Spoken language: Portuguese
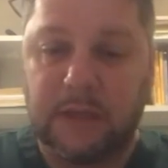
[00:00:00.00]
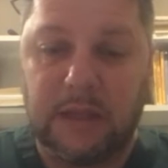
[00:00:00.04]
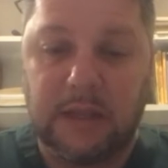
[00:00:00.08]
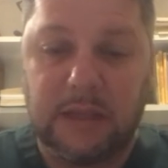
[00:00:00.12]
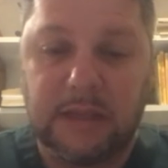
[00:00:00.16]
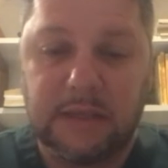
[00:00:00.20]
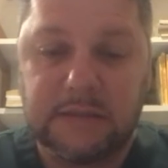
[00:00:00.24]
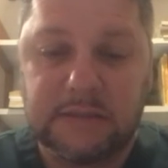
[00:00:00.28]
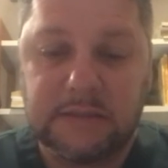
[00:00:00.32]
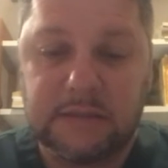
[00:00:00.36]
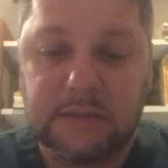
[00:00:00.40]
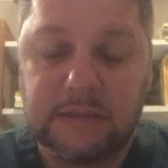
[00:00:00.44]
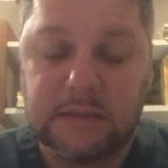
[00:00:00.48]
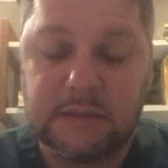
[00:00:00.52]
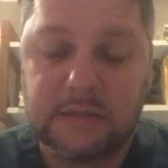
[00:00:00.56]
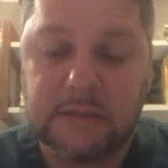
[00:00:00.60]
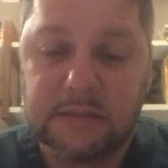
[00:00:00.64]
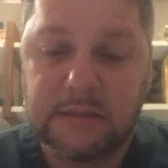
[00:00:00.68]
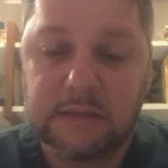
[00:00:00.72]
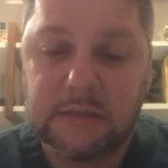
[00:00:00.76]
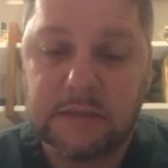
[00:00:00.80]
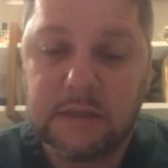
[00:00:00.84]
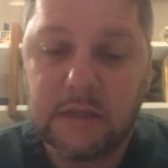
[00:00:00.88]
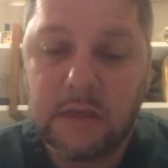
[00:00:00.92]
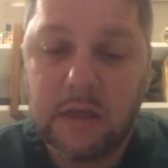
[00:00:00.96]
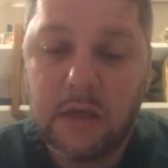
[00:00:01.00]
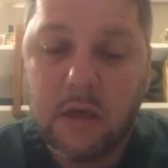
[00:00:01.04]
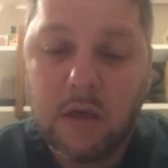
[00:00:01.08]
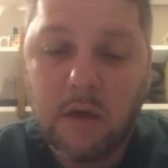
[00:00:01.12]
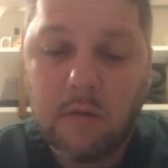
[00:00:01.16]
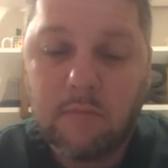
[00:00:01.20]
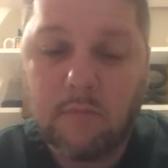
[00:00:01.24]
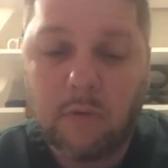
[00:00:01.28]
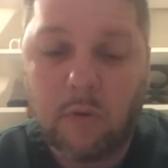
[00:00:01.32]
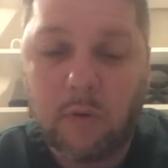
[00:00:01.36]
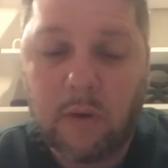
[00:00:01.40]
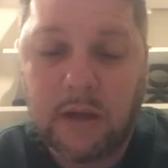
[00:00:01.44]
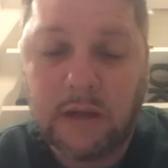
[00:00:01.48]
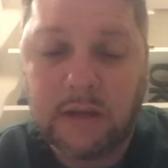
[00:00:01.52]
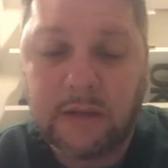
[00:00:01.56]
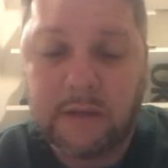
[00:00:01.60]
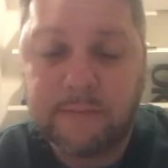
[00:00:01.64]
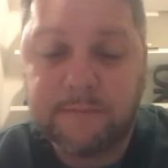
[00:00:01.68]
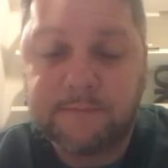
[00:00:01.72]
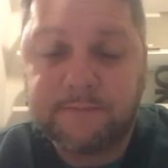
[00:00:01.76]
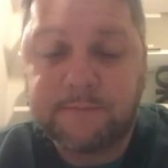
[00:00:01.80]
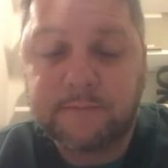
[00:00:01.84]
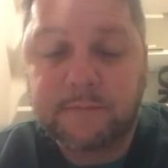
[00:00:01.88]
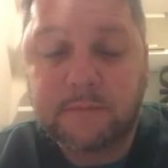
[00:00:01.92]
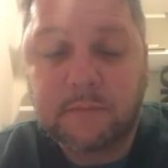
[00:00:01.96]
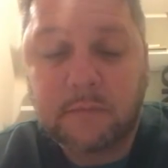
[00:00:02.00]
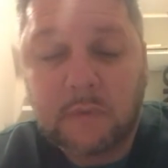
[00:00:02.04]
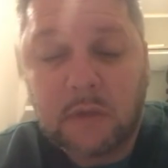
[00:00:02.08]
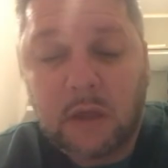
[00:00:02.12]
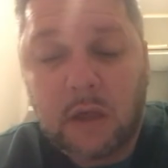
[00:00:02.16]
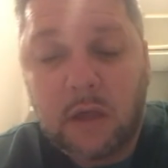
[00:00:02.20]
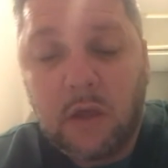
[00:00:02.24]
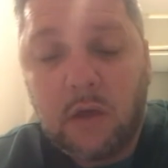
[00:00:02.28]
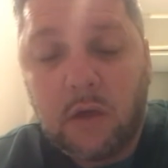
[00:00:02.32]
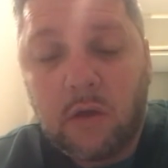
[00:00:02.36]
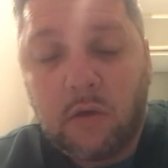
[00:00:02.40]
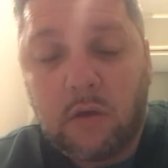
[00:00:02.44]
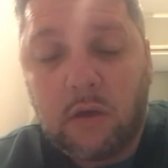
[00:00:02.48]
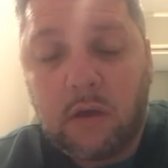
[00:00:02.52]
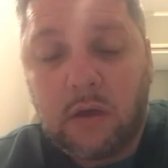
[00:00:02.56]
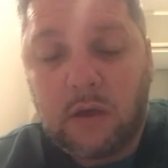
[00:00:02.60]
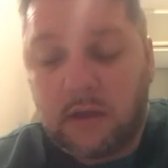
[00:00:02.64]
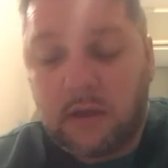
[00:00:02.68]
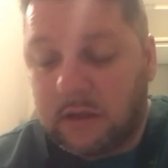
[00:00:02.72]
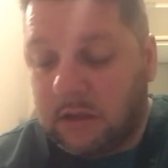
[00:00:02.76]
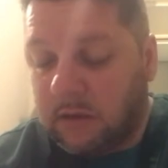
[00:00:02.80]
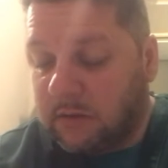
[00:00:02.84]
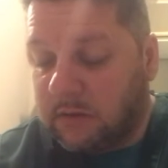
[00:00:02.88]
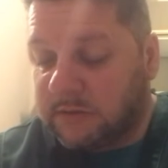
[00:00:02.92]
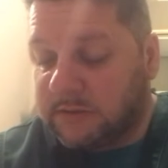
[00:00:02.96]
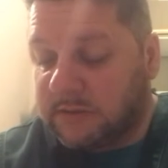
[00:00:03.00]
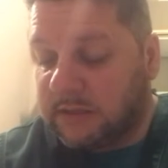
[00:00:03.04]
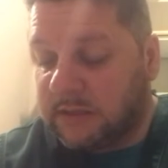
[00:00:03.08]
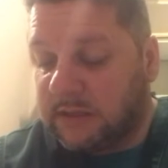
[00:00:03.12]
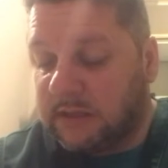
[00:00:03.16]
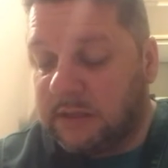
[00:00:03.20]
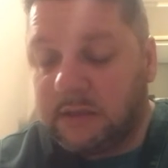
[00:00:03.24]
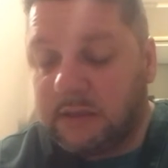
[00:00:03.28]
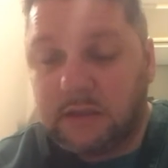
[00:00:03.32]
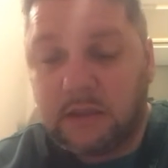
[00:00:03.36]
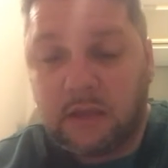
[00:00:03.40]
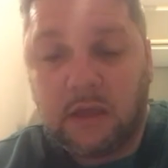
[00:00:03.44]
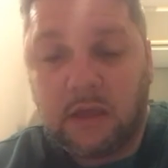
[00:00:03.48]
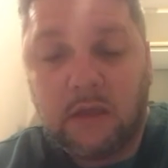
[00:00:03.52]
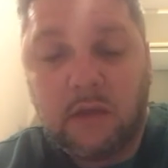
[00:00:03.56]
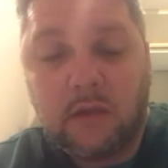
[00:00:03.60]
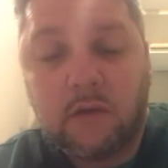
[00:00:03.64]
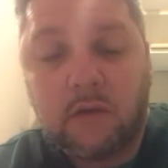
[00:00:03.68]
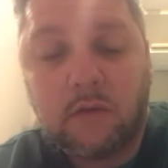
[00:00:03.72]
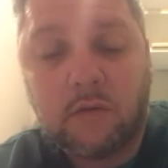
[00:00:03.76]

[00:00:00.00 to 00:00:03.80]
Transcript: Beleza? Bom, ali, na seguinte, né?